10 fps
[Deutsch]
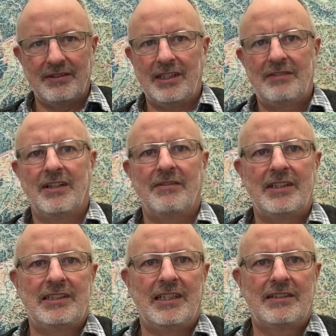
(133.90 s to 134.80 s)
Nicht wahr,
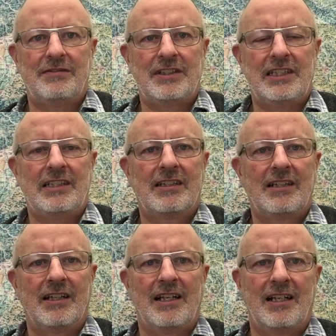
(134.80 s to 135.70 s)
wenn Sie jetzt
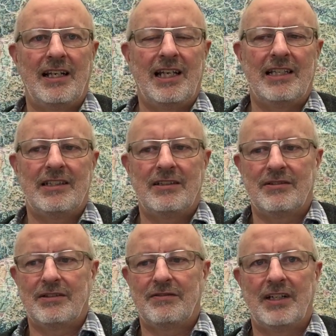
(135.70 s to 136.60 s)
Physik lernen
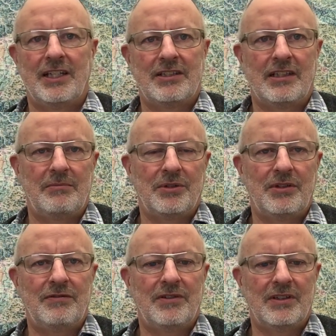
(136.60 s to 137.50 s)
und vielleicht dann in
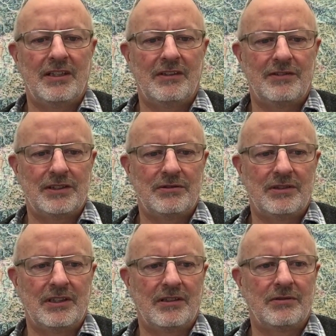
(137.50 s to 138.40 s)
Prüfungen versuchen,